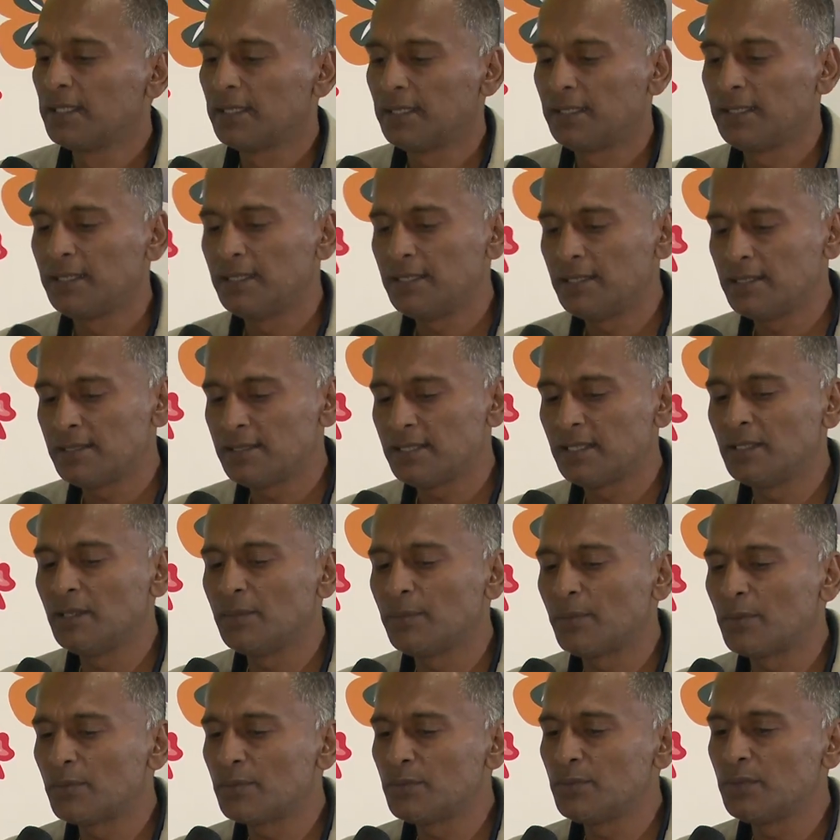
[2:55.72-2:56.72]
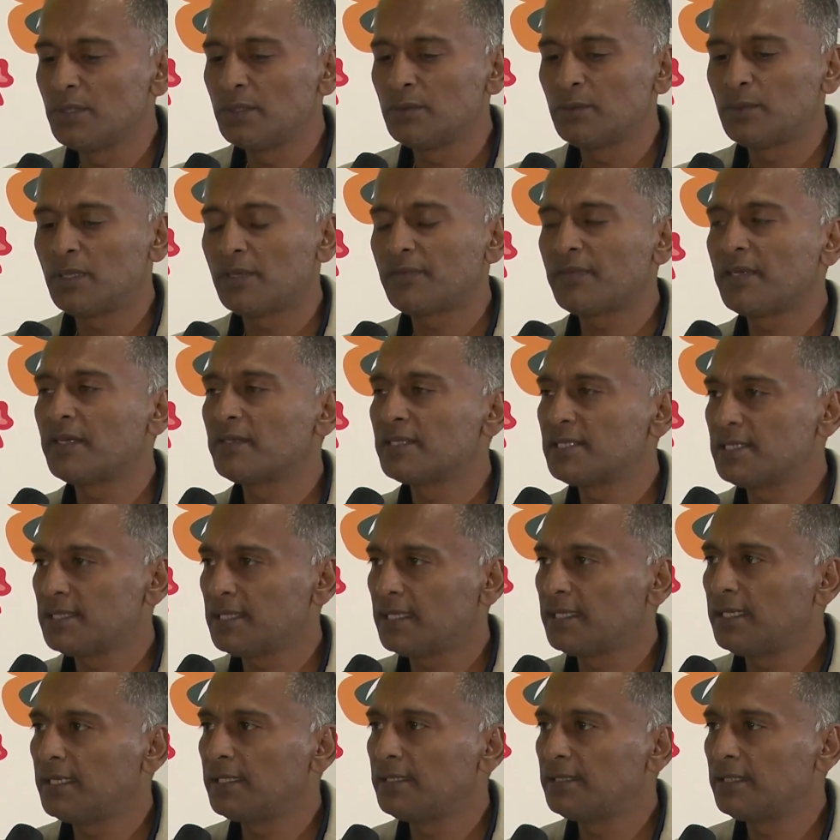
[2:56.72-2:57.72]
Et c'est des produits tout à fait
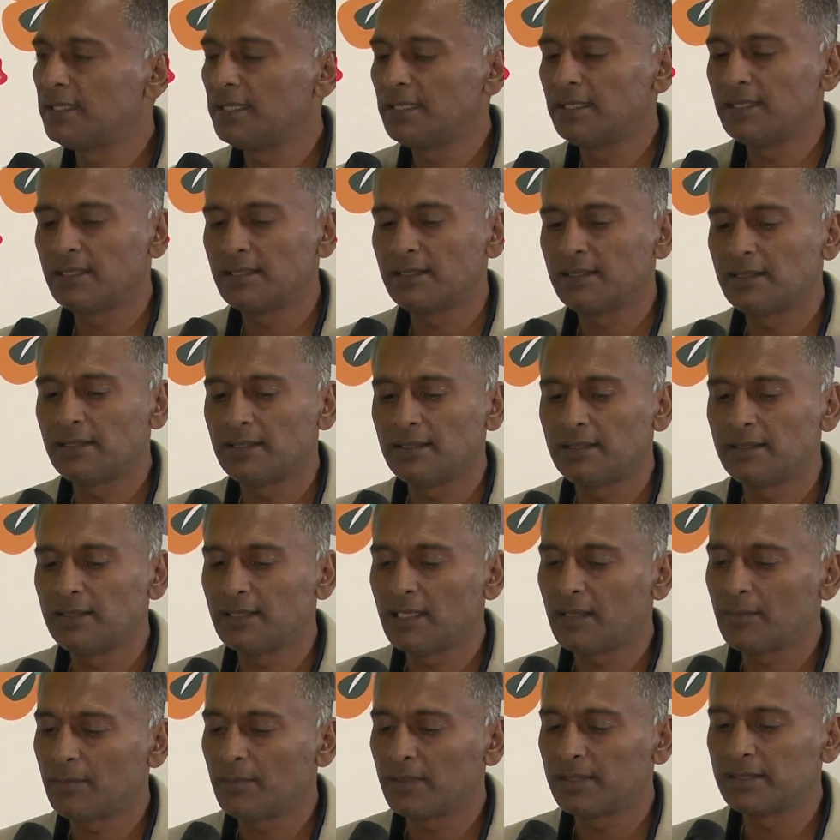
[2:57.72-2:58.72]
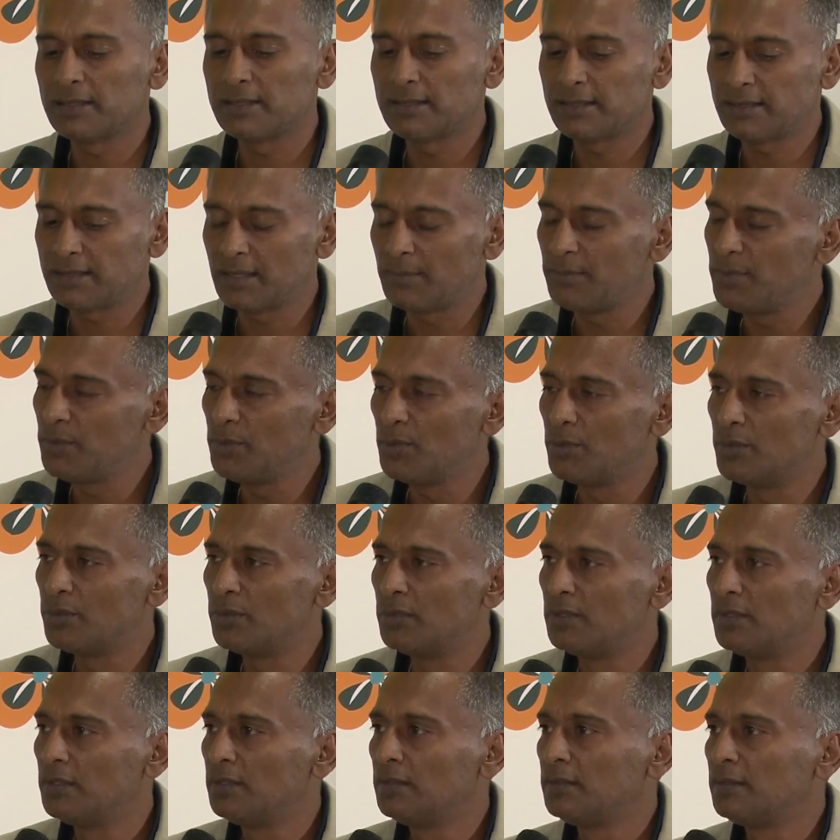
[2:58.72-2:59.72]
artisanaux et, et c'est bio.
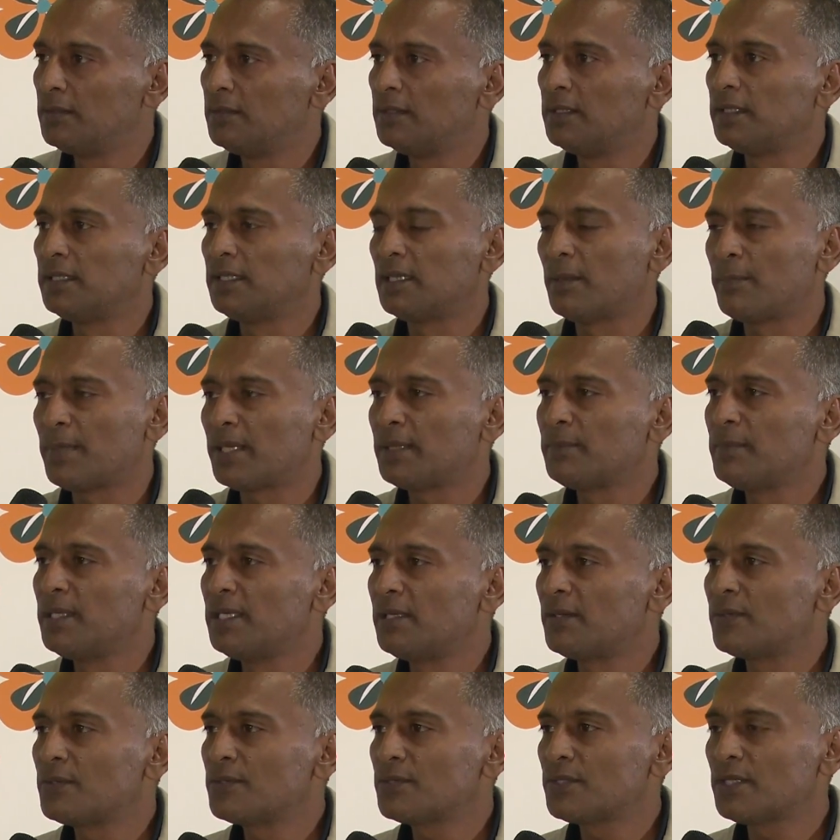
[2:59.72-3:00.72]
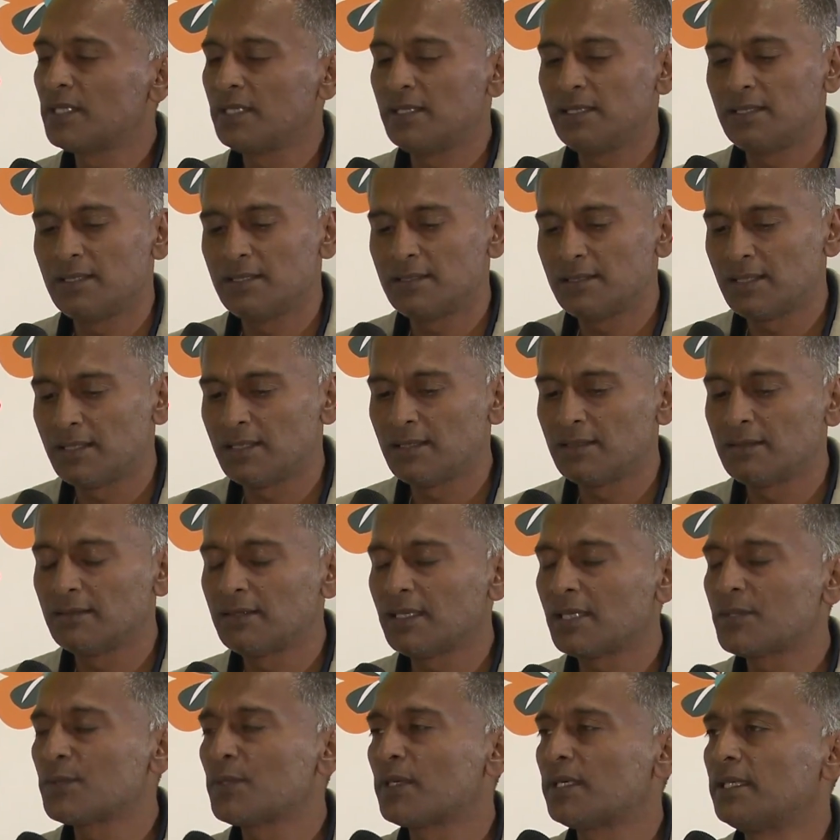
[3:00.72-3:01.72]
Il n'y a pas de mélange et c'est
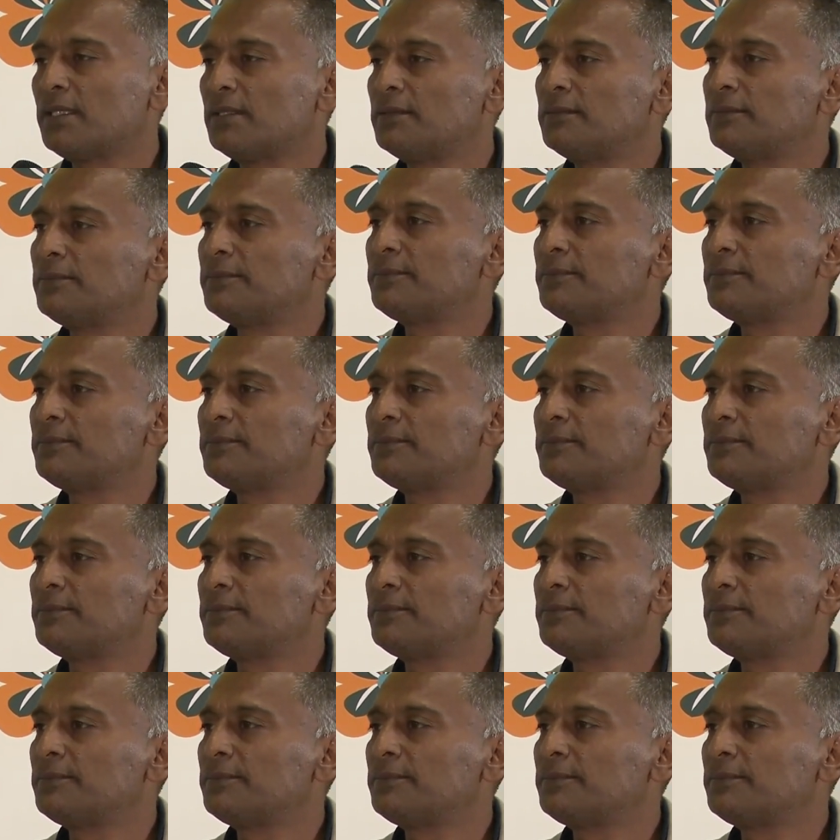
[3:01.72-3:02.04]
naturel.